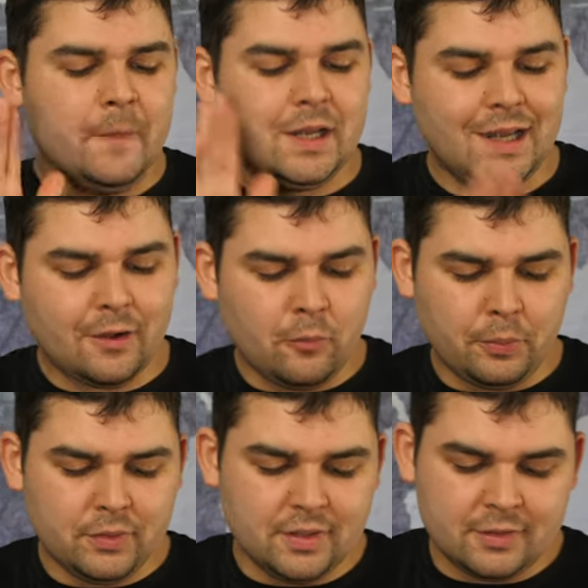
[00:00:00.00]
la
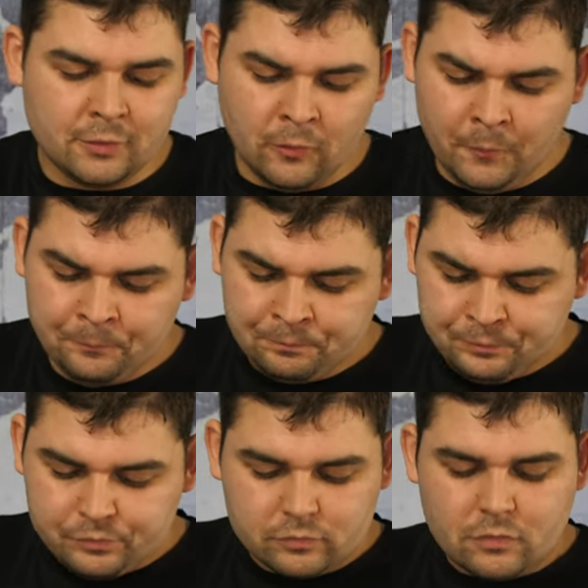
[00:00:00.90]
composition.
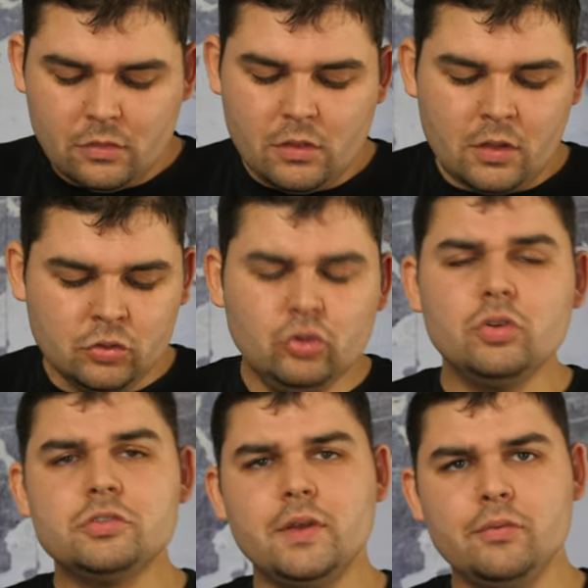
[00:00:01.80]

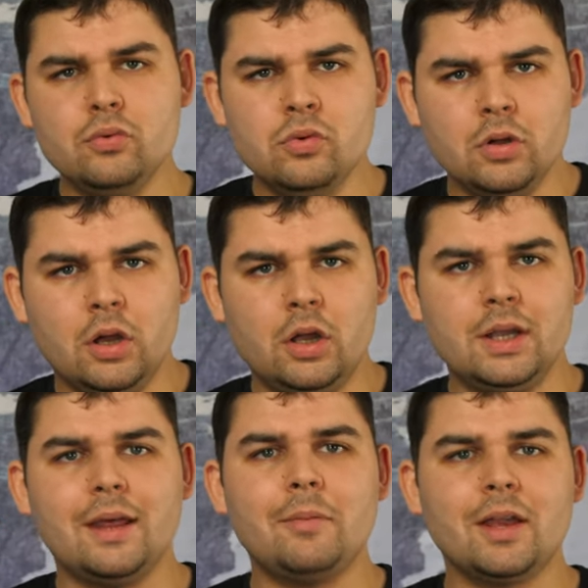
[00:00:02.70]
Donc je vais vous euh,
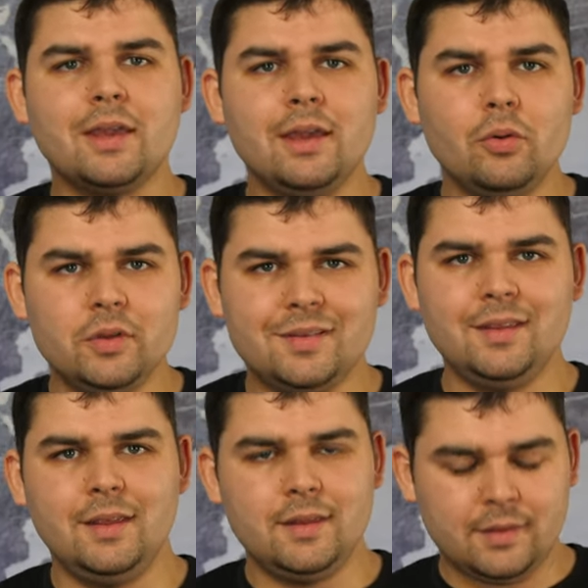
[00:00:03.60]
la marquer
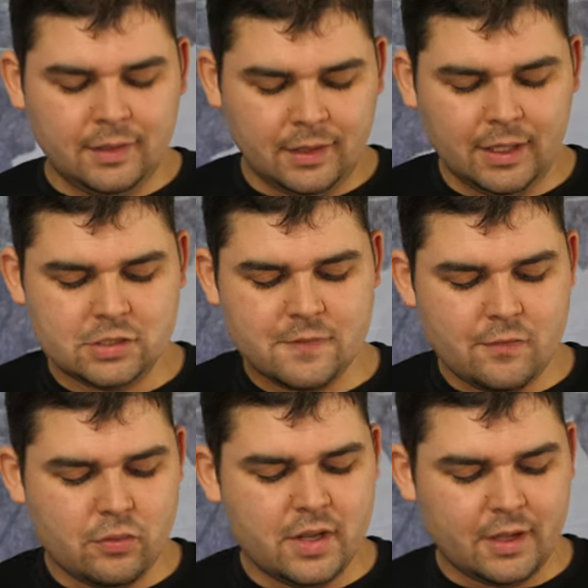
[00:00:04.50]
aussi ici et je vais
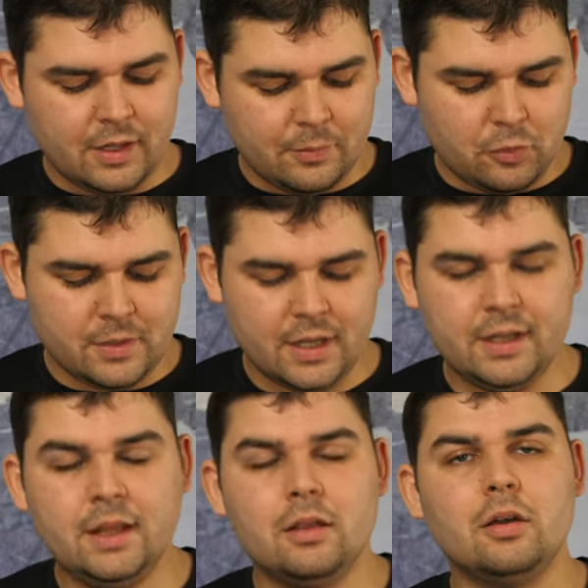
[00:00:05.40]
vous lire les premières
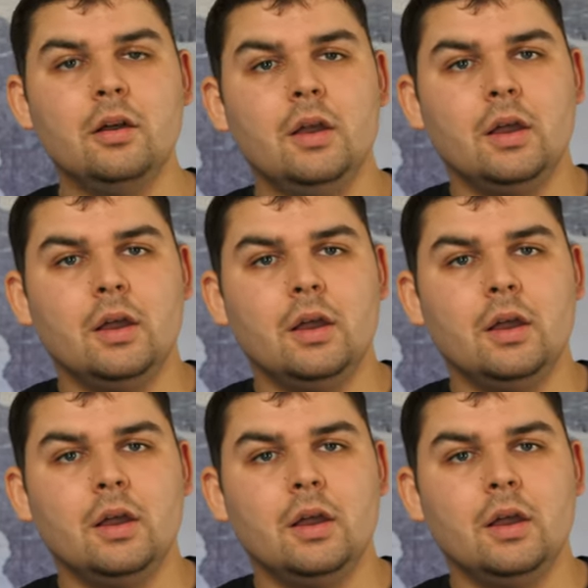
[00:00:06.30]
lignes.